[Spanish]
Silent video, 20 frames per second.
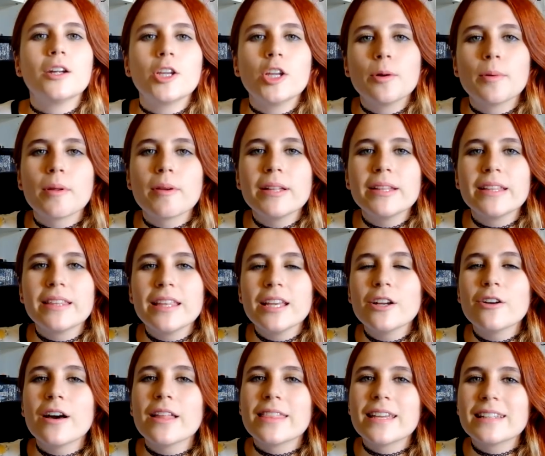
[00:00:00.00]
Número
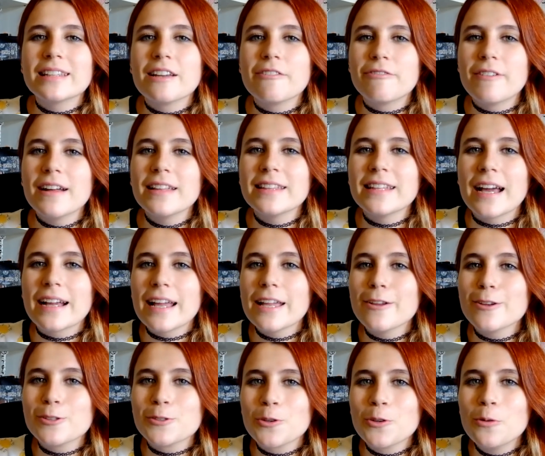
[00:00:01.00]
25. Hacerte fan de
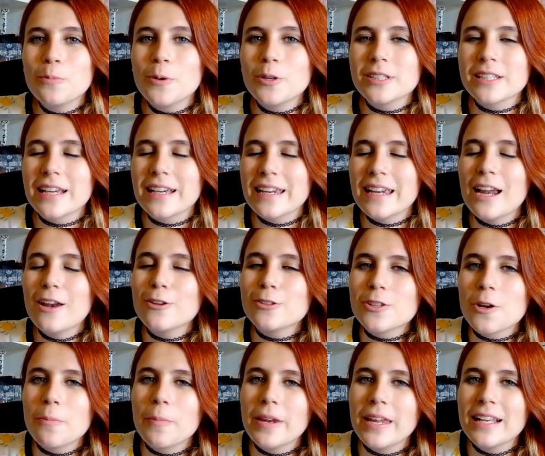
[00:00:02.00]
aquellos grupos que crean los
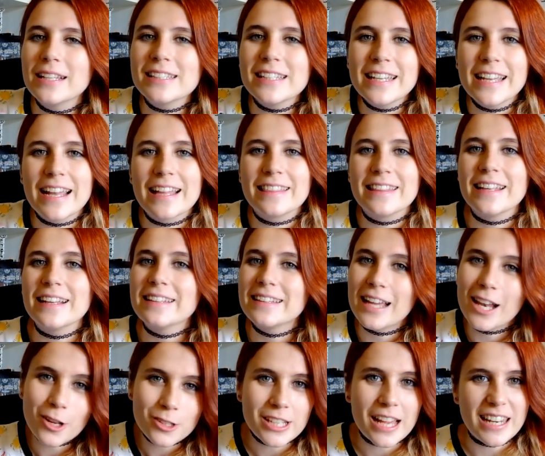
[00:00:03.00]
openings y endings
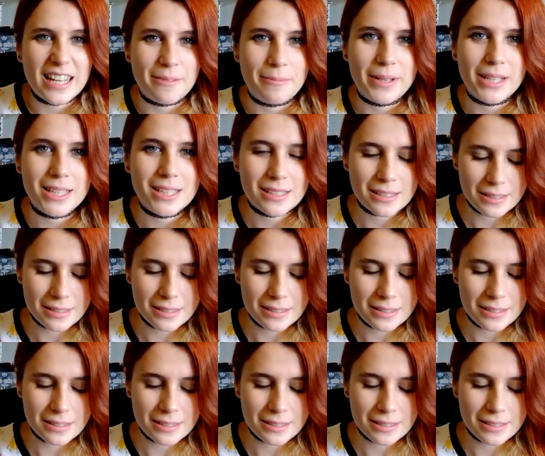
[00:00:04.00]
de los animes.